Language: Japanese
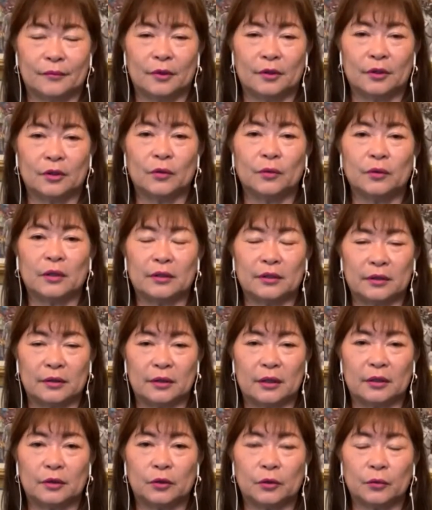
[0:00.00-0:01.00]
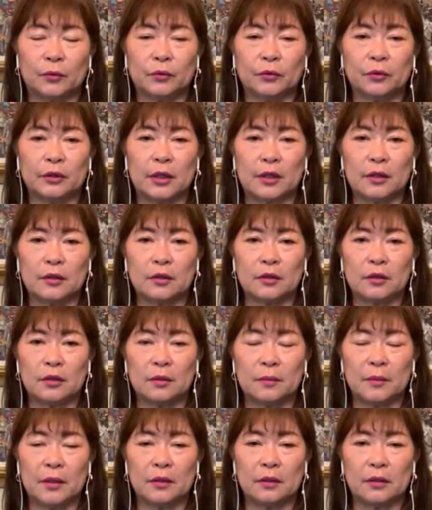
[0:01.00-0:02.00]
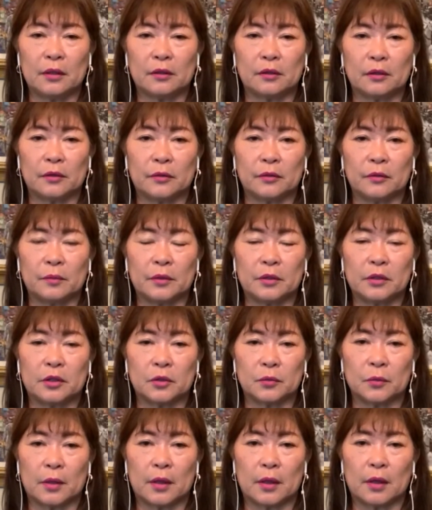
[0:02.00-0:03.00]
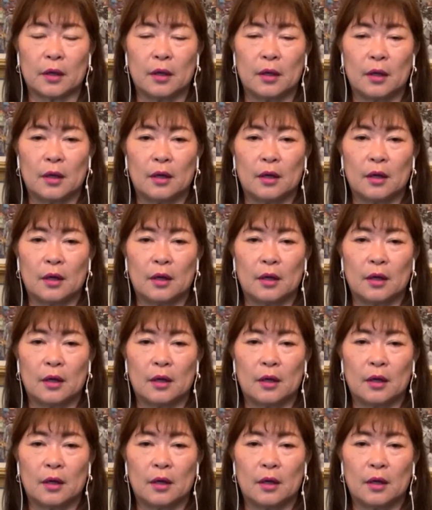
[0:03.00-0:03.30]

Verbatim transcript: そうですね。ちょうどサンクレメンテっていう街は、